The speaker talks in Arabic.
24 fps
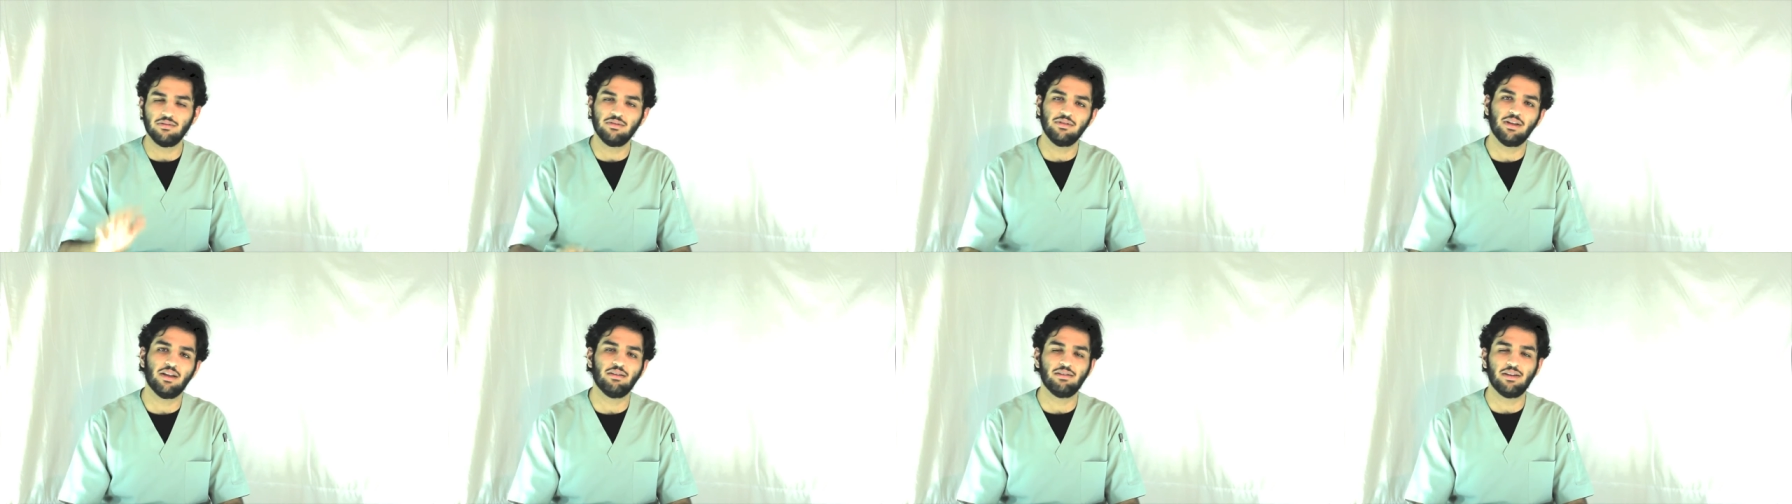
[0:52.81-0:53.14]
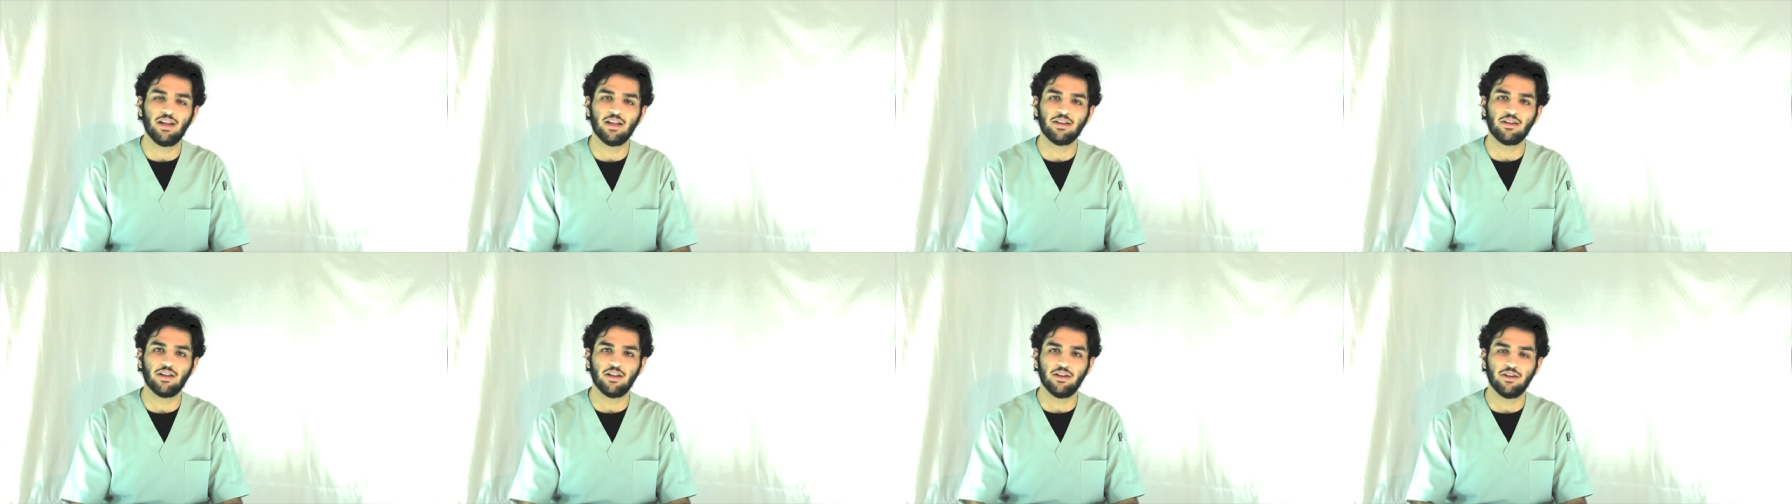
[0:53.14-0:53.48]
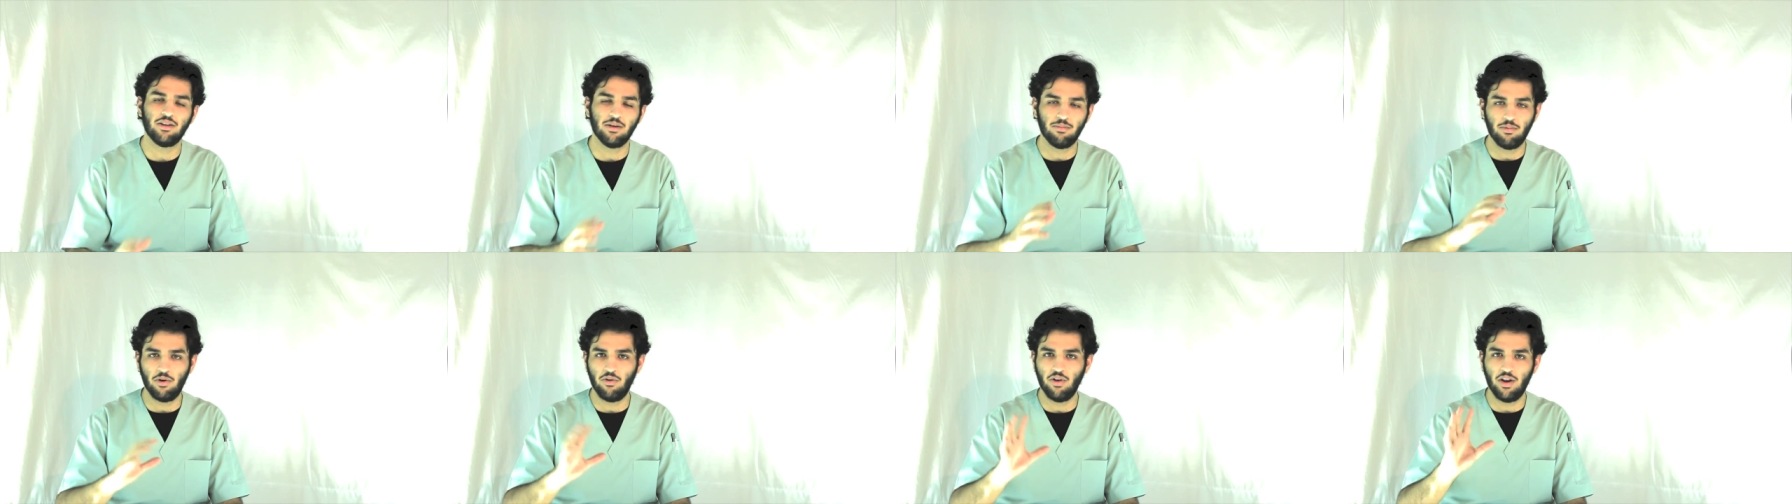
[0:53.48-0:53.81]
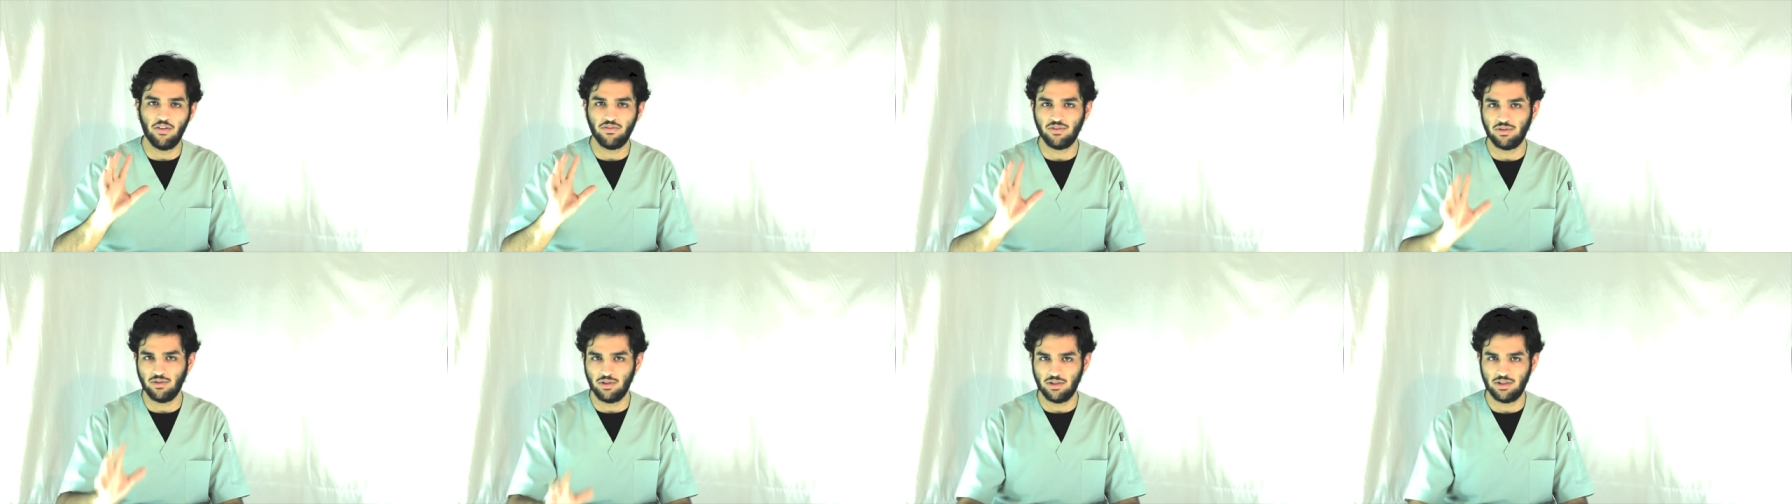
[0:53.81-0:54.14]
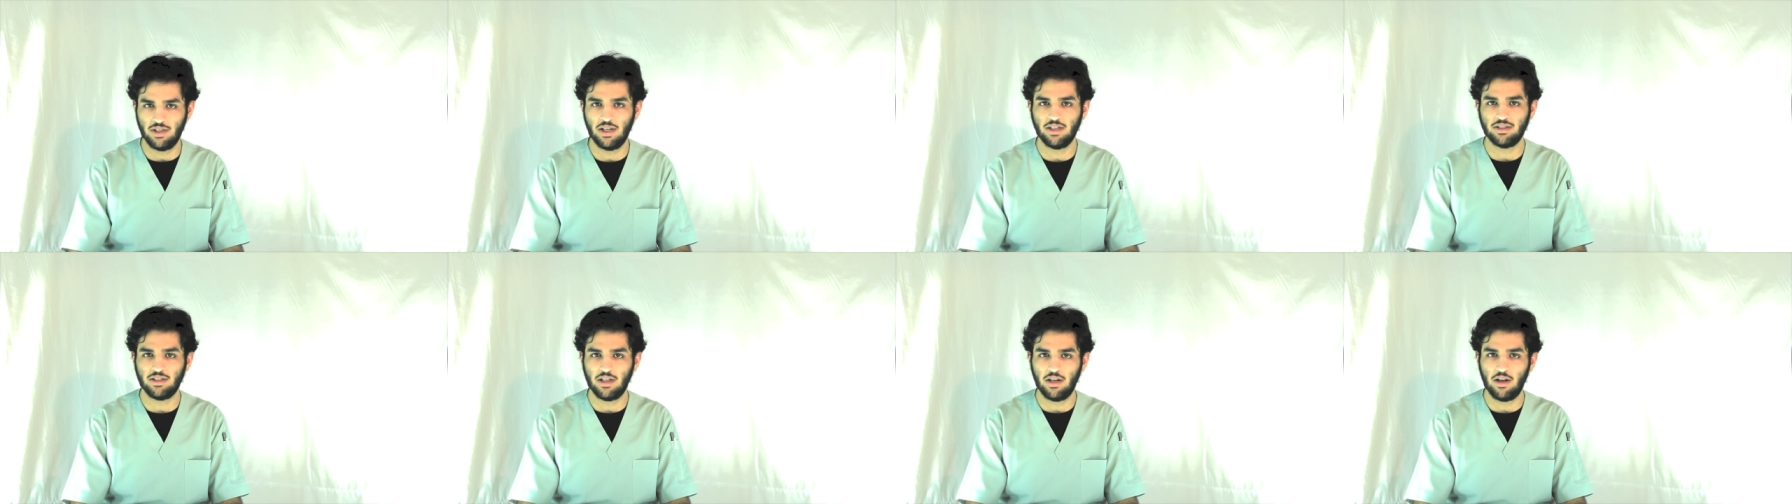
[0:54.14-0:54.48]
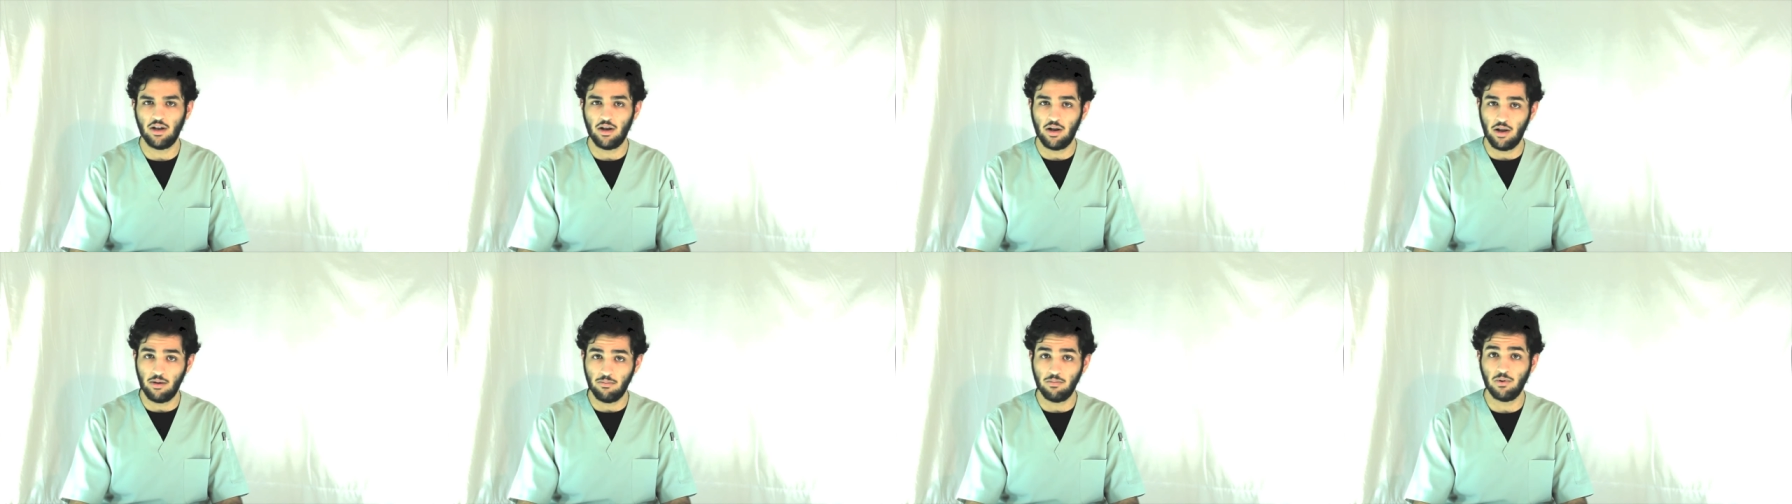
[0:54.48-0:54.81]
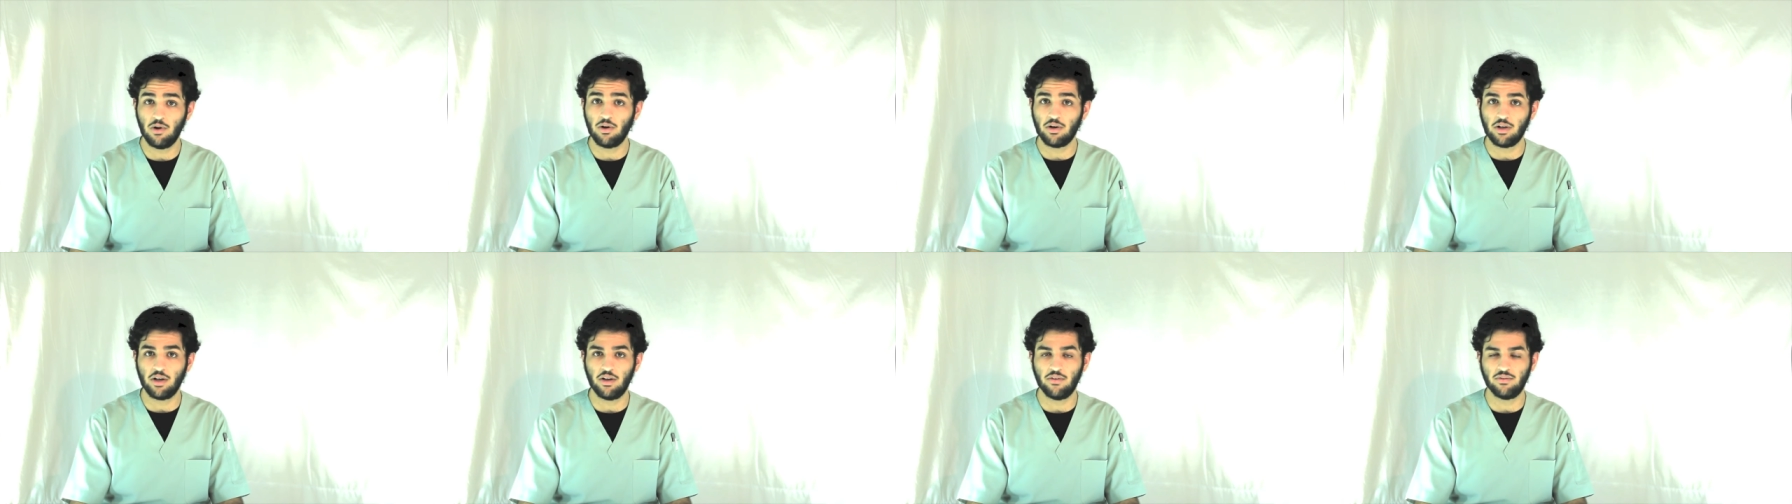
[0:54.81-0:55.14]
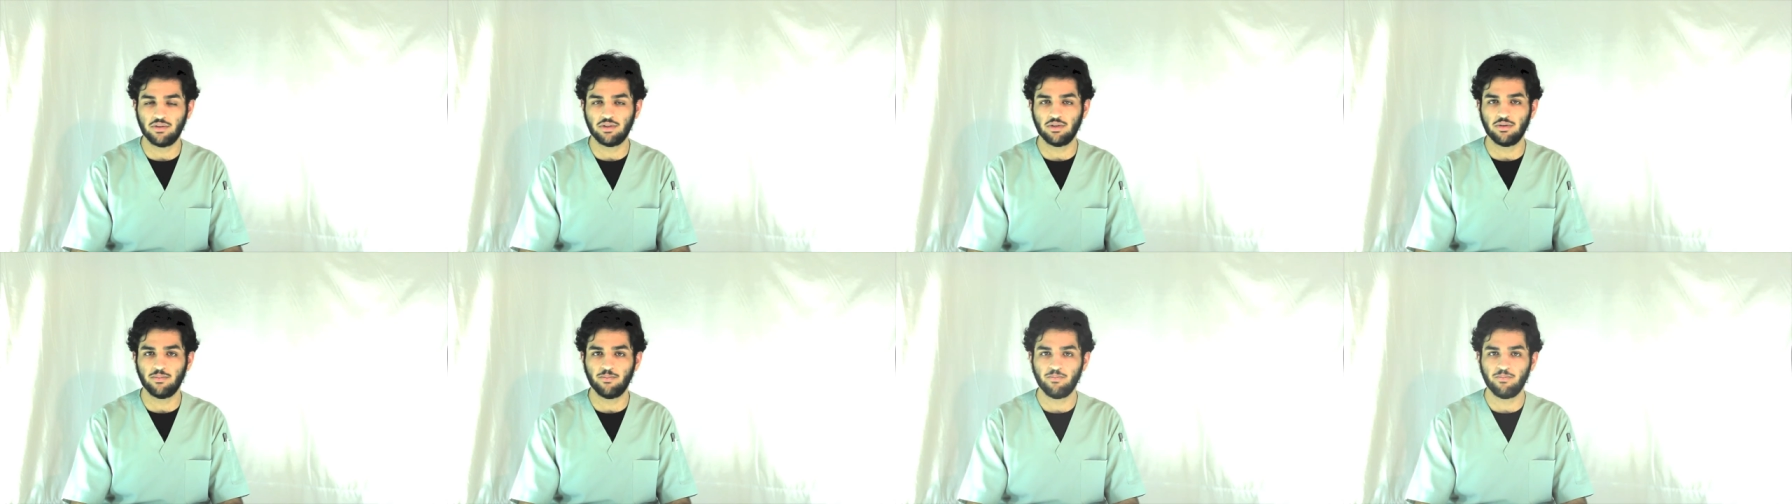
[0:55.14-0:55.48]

يعني يدخل تبعه نفسه اساسا بلوك نفسه